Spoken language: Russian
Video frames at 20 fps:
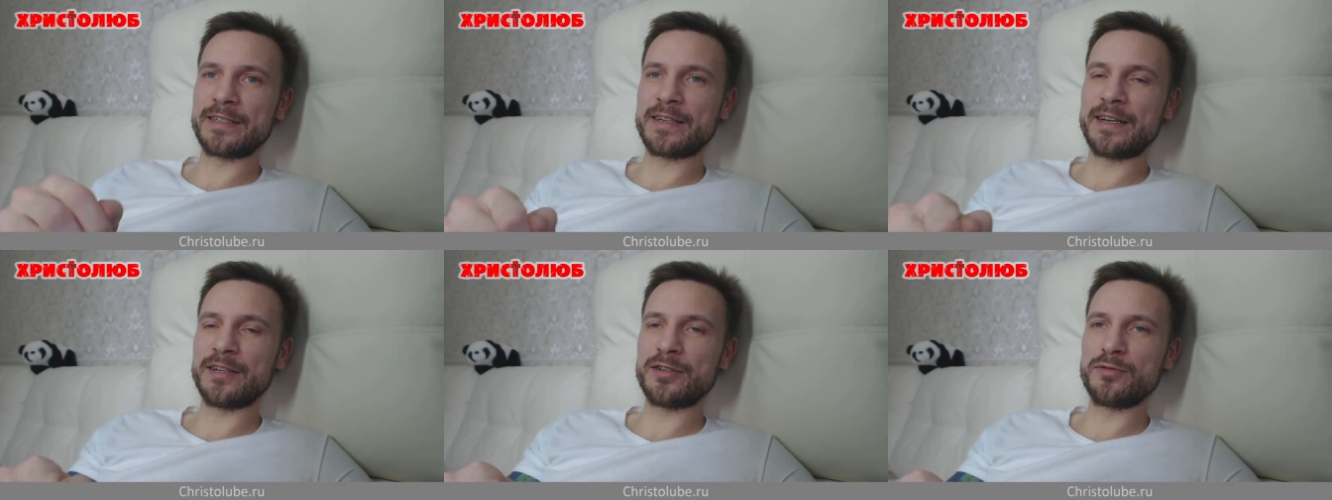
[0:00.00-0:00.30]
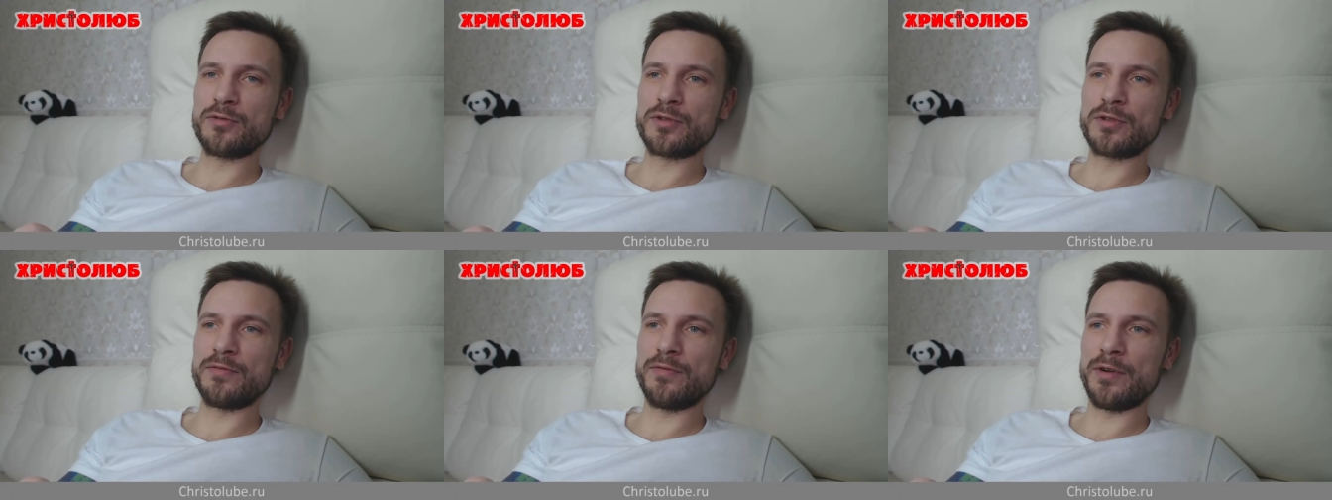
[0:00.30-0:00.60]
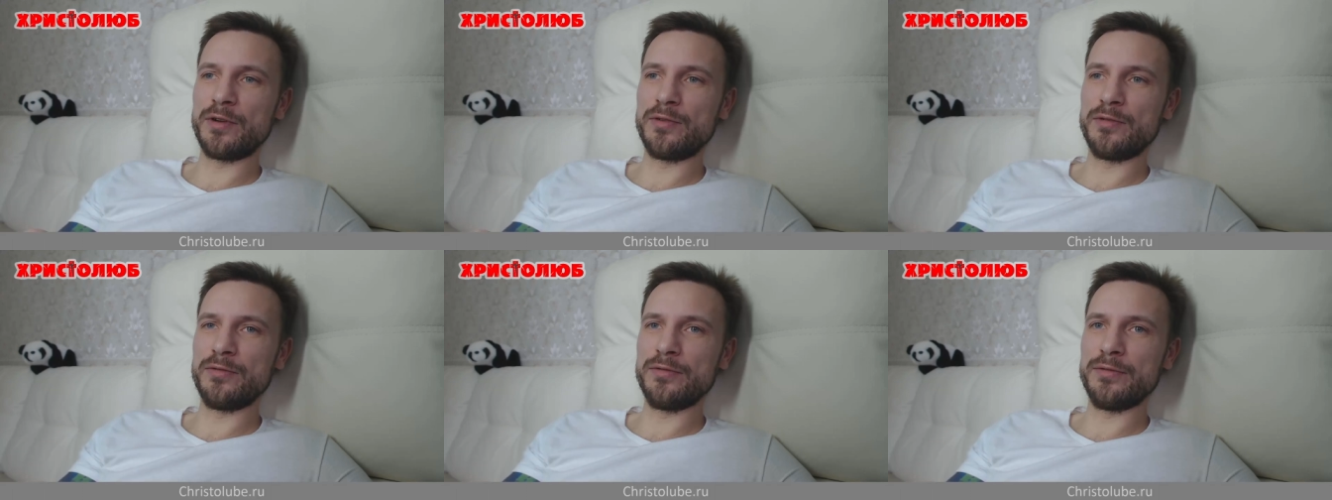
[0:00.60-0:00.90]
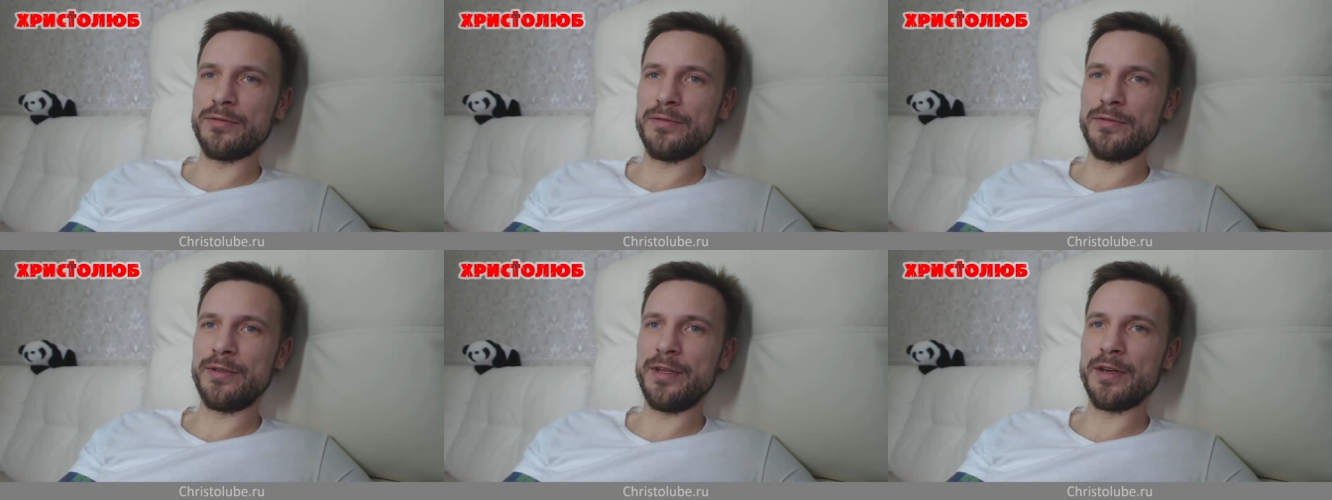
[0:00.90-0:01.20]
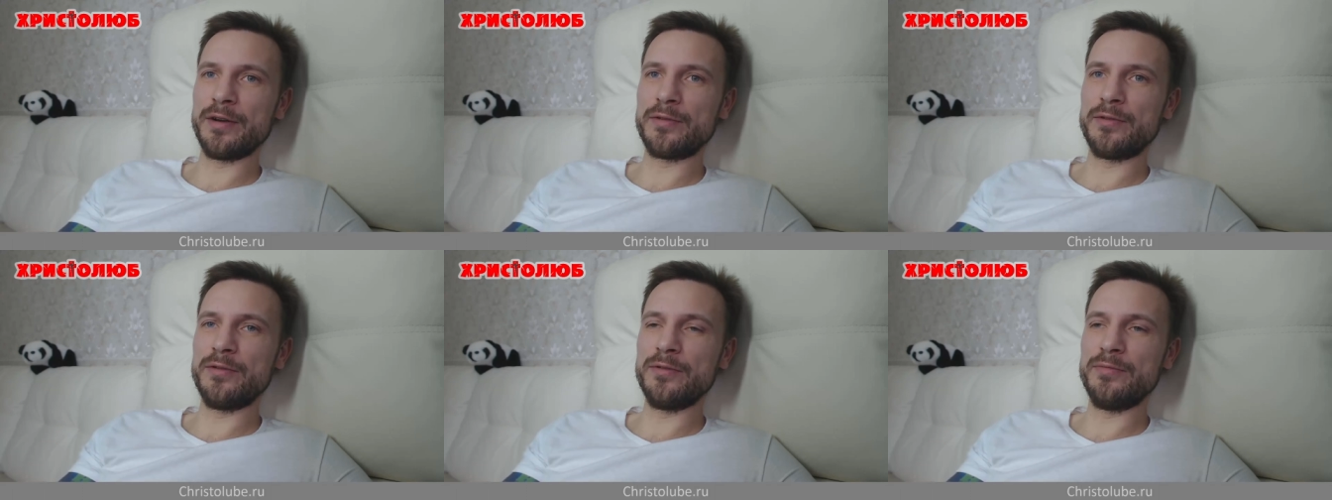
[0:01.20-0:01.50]
скажу свою
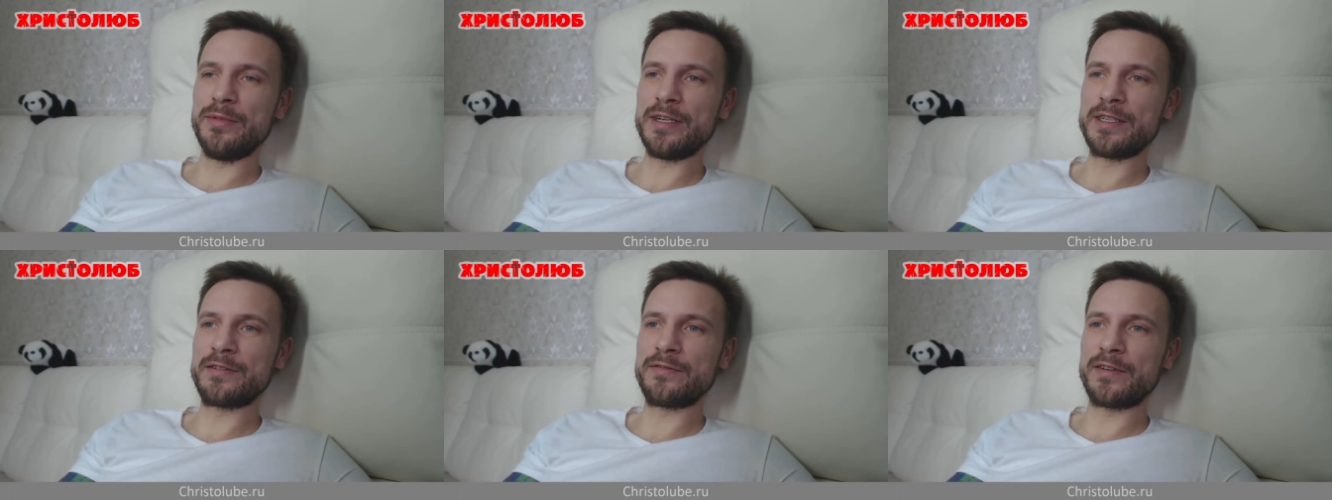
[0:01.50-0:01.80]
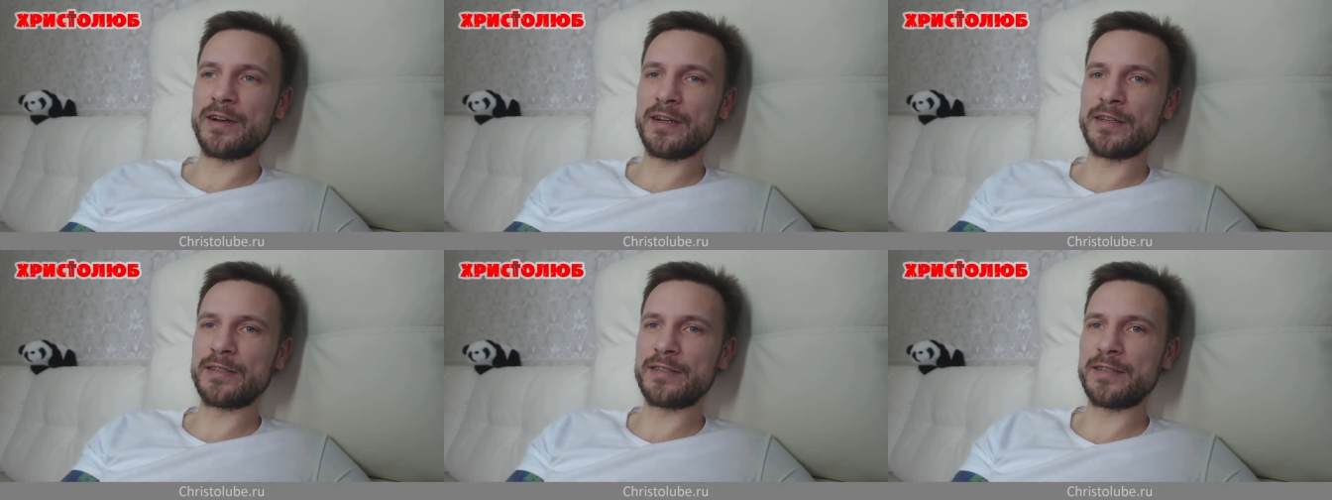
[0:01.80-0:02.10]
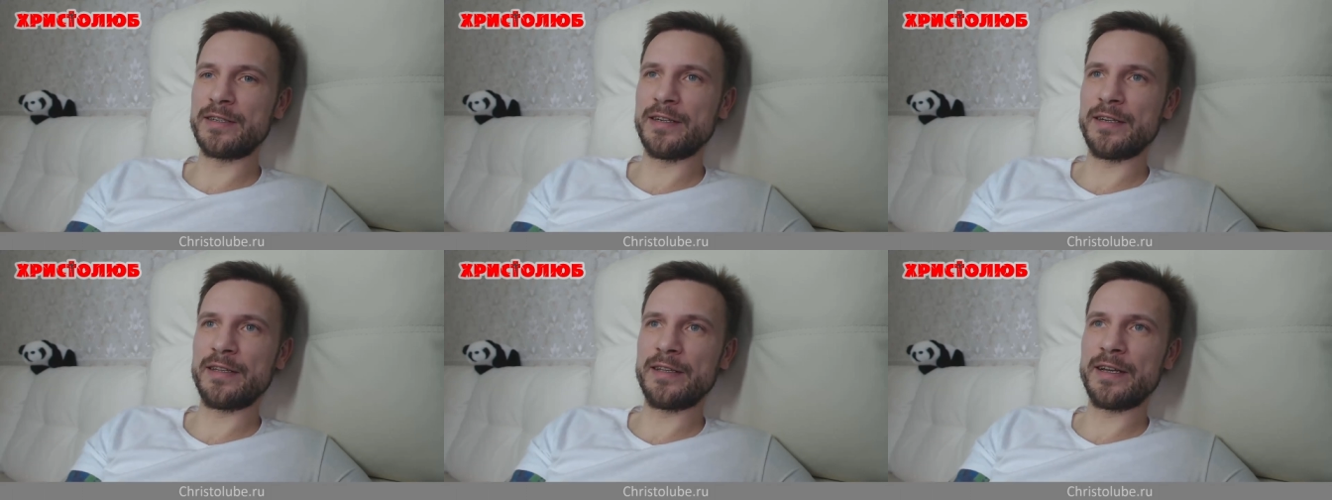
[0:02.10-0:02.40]
некую мысль в конце,